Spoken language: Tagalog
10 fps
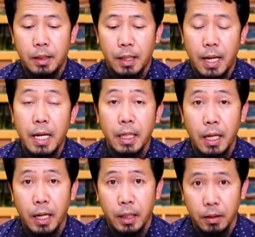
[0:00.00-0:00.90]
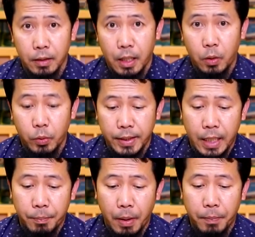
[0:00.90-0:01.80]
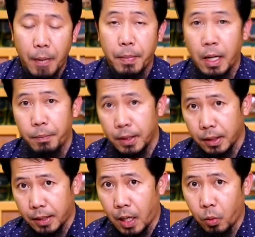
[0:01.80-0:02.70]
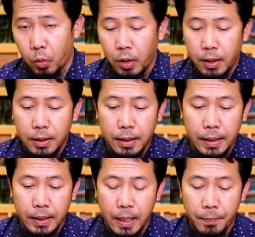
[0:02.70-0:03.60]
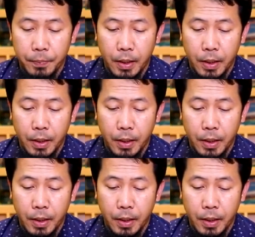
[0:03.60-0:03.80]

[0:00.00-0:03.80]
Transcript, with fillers: sa La Ilaha Illallah o nakapagpapalabas sa tao sa Islam.